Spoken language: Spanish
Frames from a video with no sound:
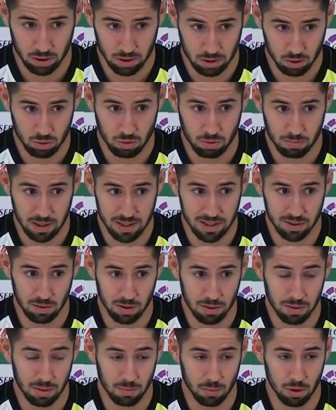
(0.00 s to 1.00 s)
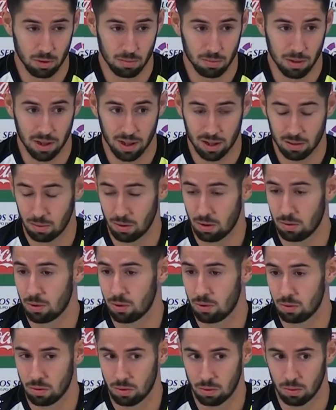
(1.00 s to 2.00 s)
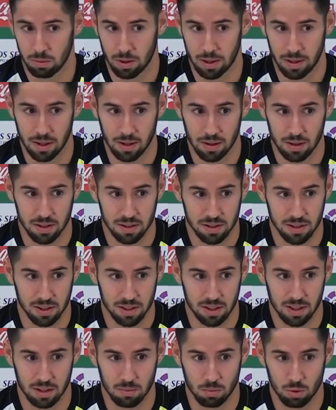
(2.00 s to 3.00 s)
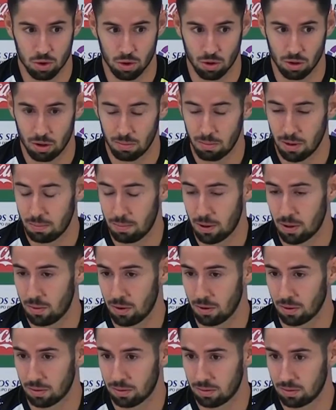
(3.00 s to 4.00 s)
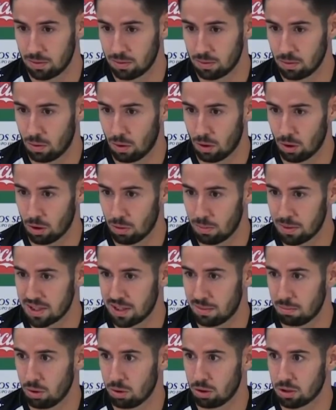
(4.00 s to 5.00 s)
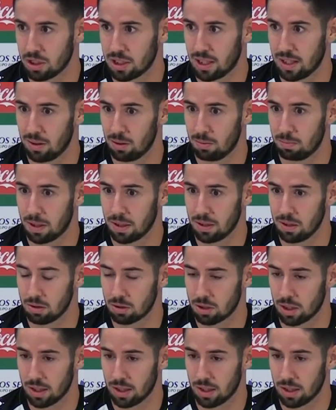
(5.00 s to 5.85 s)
Es un, va a ser un rival muy complicado porque, como tú bien dices, tiene muchos nombres, pero bueno, con los nombres tampoco se ganan los partidos.